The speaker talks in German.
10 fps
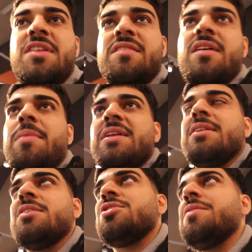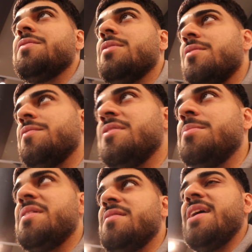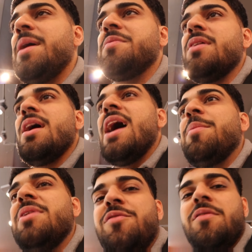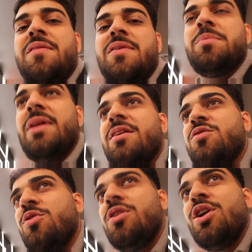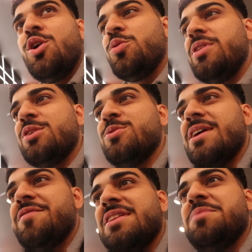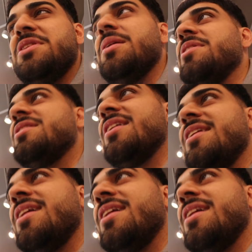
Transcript: sind jetzt in einem anderen Geschäft, also wir sind bei Snipes, aber davor waren wir im Nike Store und da hat uns einfach die Mitarbeiterin